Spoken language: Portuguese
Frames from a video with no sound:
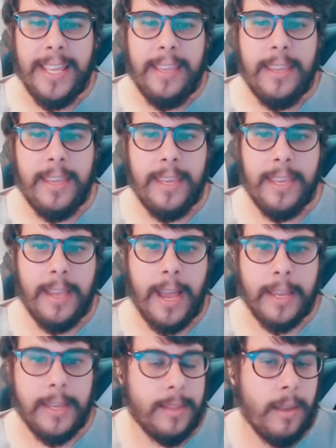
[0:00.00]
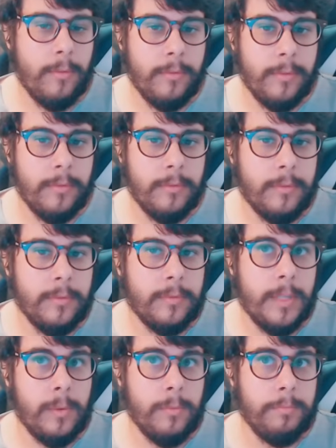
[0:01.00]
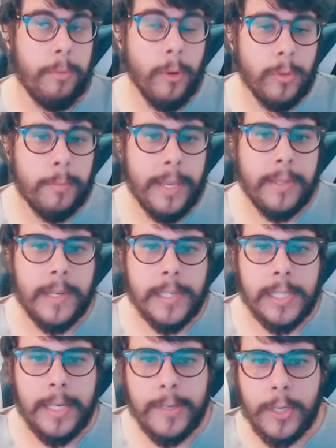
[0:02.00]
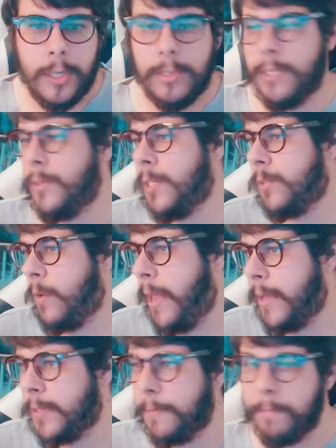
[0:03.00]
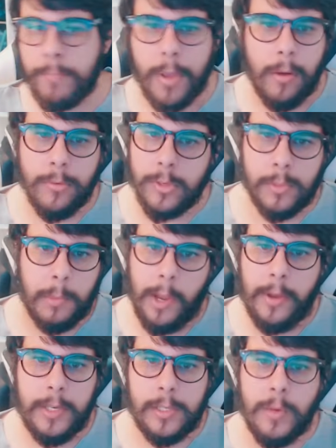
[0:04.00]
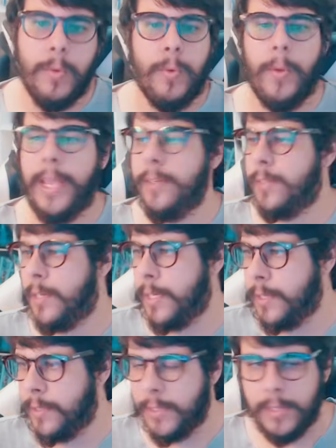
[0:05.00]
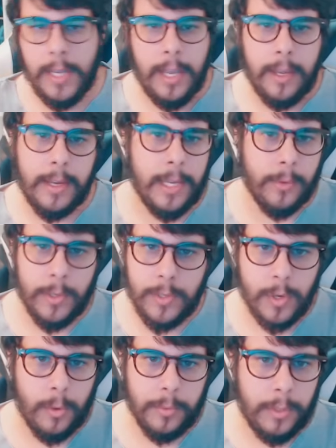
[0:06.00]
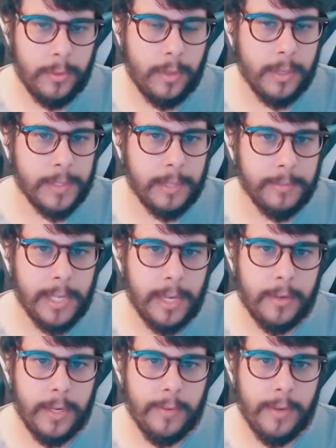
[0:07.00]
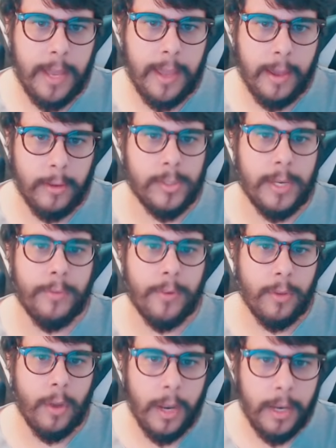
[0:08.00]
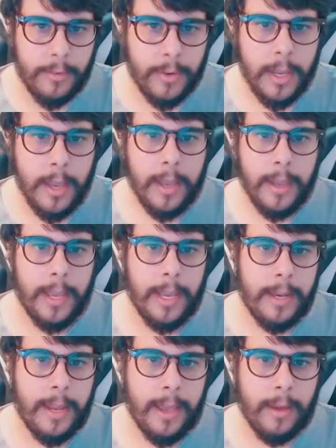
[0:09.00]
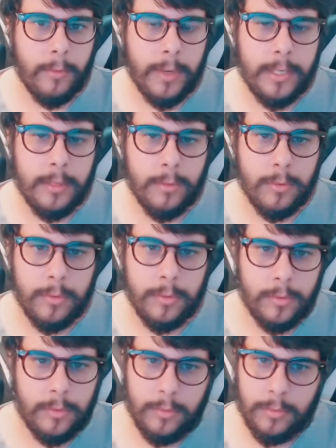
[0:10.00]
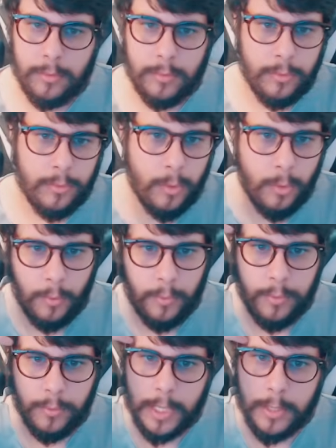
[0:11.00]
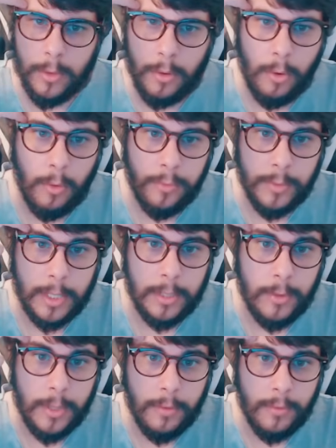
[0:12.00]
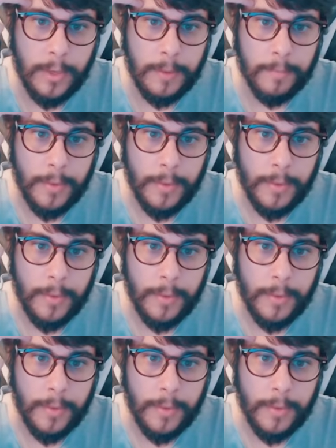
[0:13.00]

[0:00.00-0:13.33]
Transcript: e aqui tem um, tem um ponto bem interessante, não sei se vocês conhecem, um dos maiores influencers criadores de conteúdo que nós temos na gringa é o Saffron Olive. Ele é um ali do fundador, cofundador, enfim,